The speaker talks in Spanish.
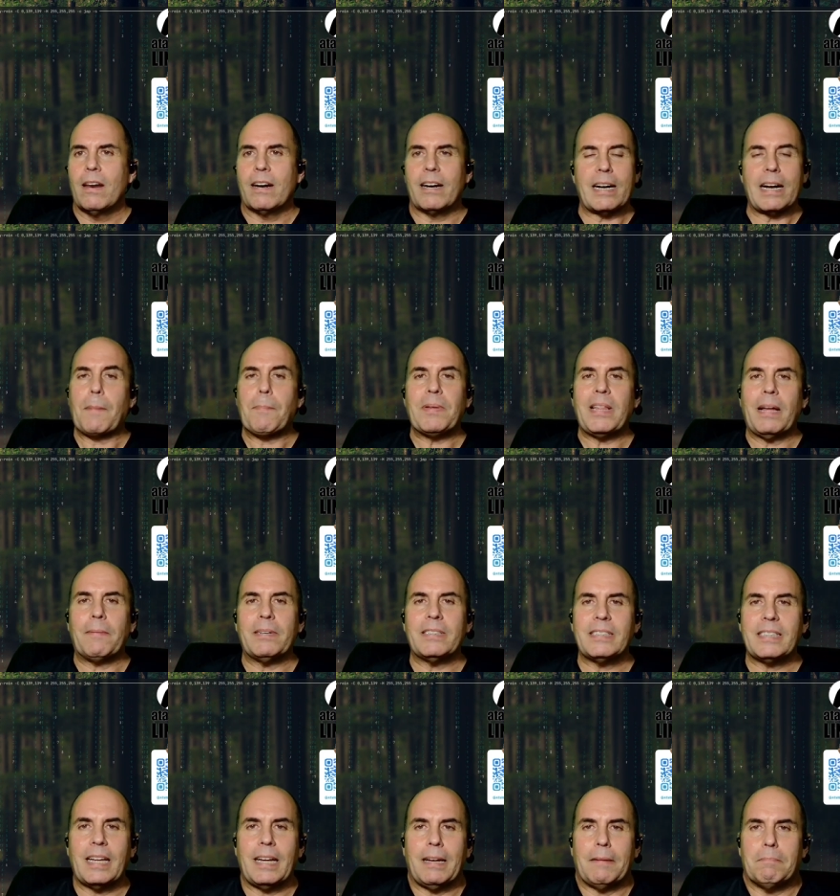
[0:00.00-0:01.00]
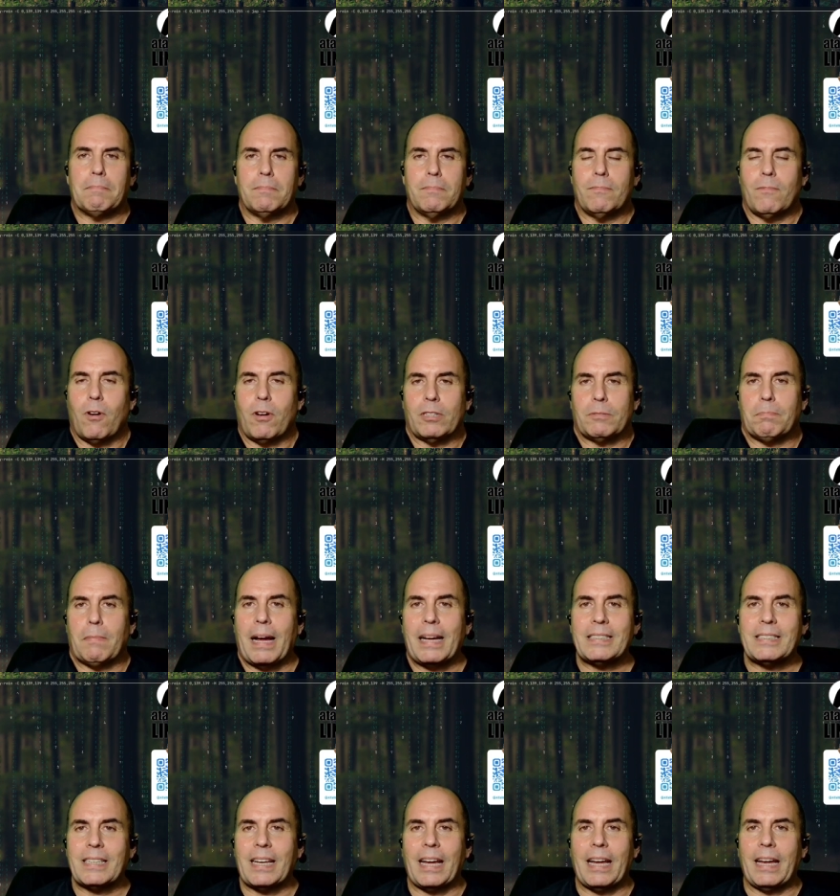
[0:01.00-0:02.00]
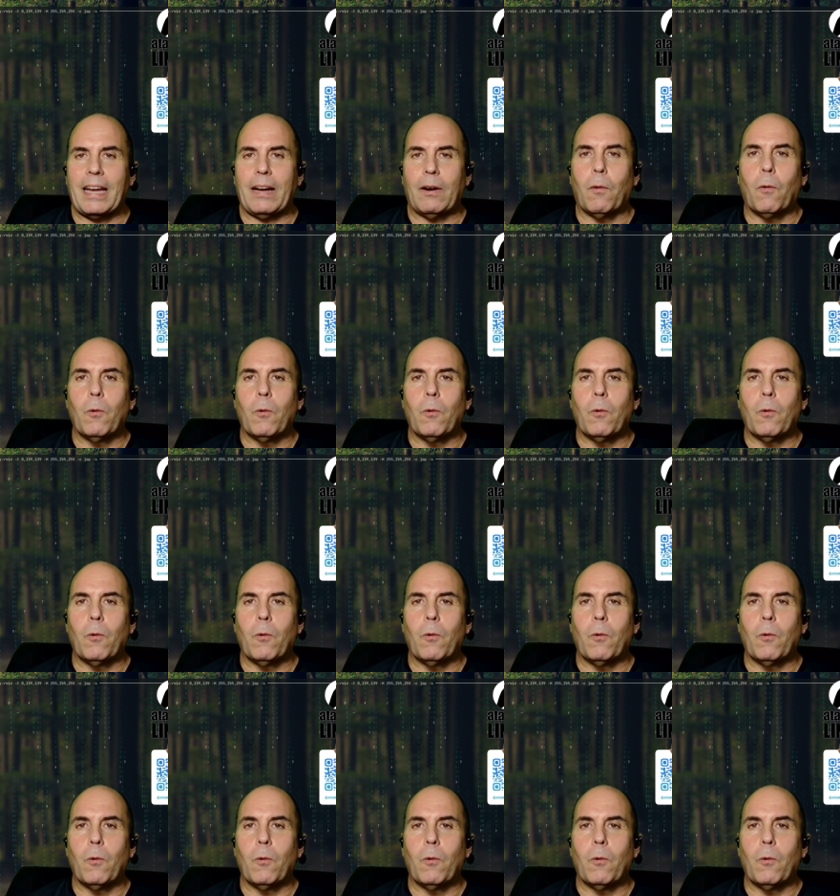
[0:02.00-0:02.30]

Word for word: rápidamente no es más que